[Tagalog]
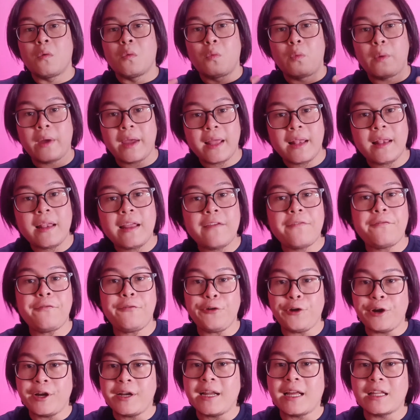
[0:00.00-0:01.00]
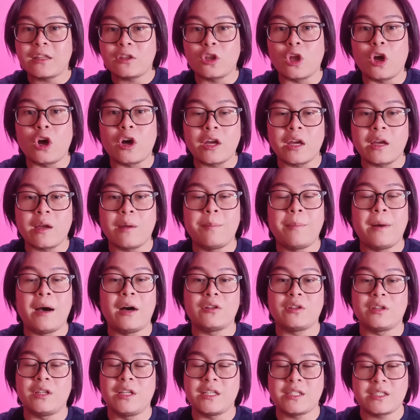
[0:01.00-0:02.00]
Well, if we're not talking
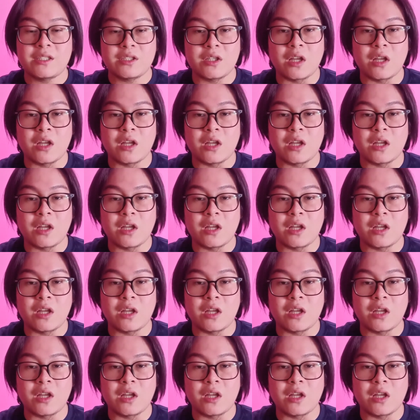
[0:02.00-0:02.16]
about these